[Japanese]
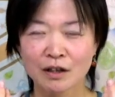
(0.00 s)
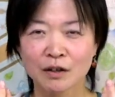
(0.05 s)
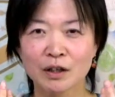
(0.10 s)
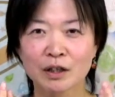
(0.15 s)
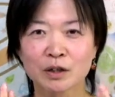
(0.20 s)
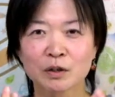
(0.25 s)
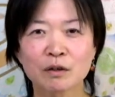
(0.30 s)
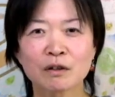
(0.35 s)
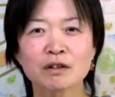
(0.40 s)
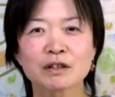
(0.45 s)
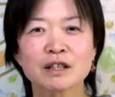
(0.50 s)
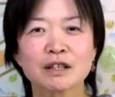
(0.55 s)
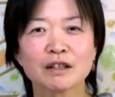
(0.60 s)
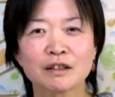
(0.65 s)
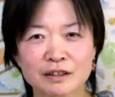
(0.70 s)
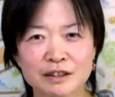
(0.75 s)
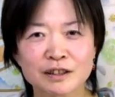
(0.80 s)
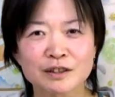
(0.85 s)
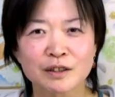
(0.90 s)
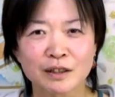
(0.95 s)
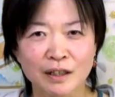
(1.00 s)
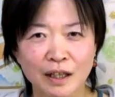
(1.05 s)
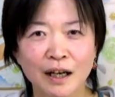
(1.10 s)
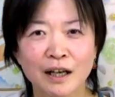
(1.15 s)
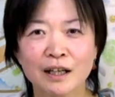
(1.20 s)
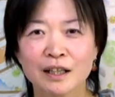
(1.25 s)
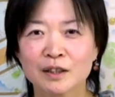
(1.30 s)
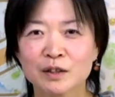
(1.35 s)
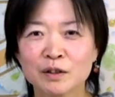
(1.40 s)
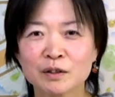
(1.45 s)
これどこに置くと
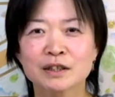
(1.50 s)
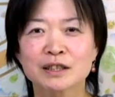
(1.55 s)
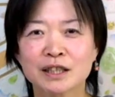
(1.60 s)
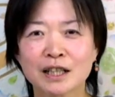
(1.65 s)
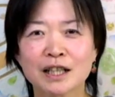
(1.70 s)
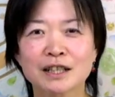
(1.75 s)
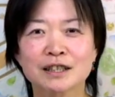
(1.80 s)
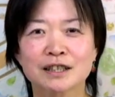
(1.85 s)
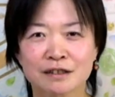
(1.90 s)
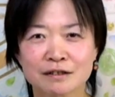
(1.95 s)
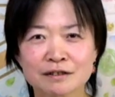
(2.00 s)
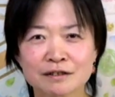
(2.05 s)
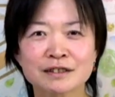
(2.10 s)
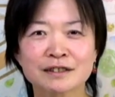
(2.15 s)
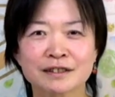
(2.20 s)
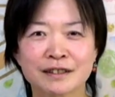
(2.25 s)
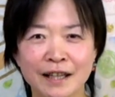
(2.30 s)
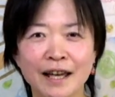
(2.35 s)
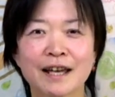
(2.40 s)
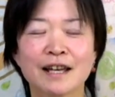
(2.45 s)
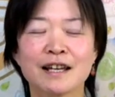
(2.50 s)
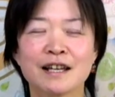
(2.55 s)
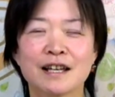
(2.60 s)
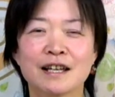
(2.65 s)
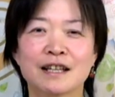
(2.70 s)
かどこに飾るって